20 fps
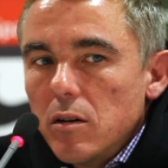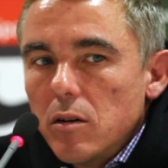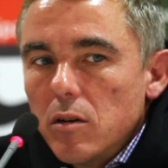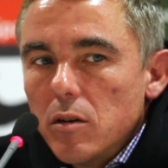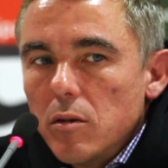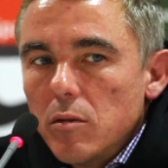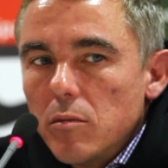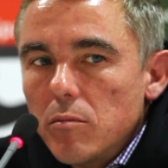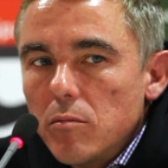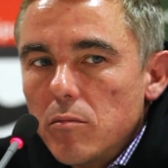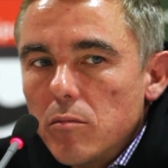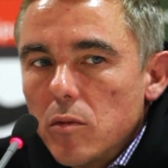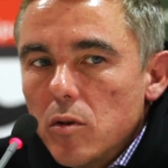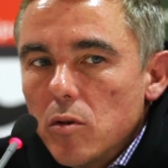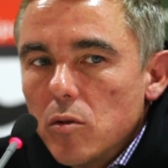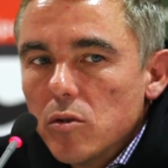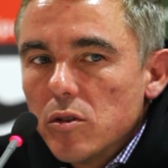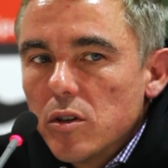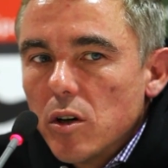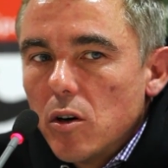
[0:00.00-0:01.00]
Ähm,
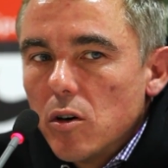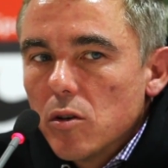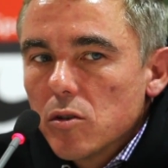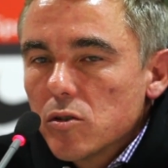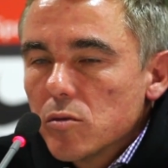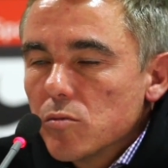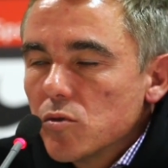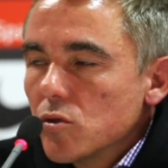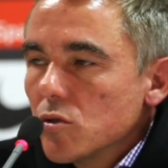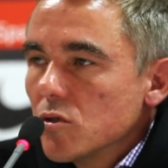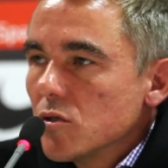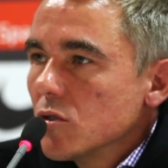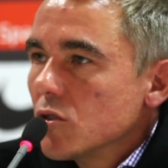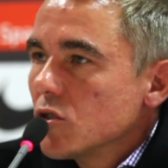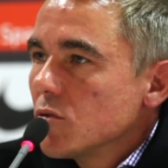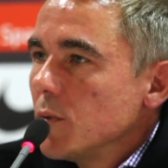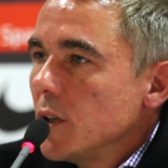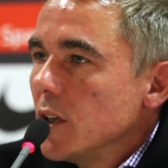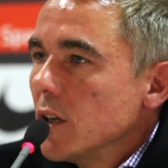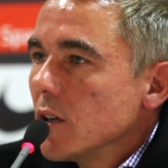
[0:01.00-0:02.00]
und auch zum Schutz
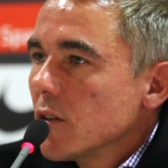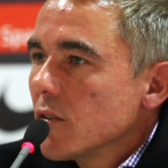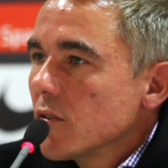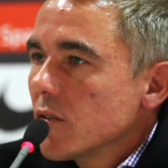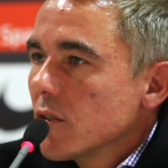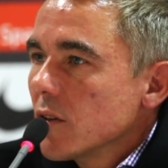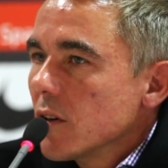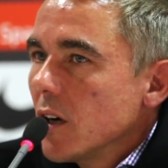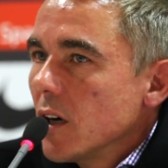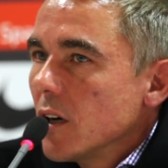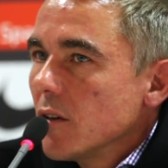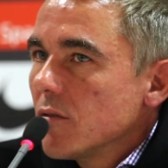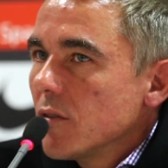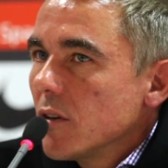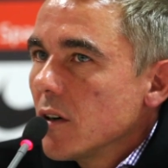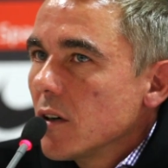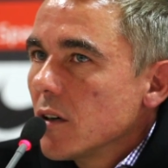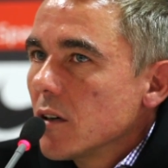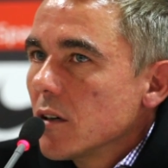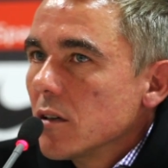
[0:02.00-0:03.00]
des Spielers
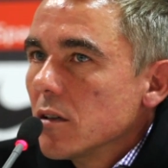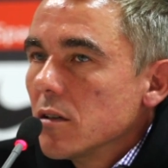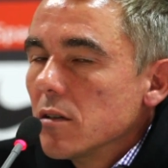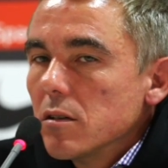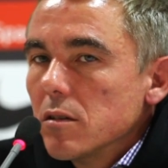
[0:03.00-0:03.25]
einfach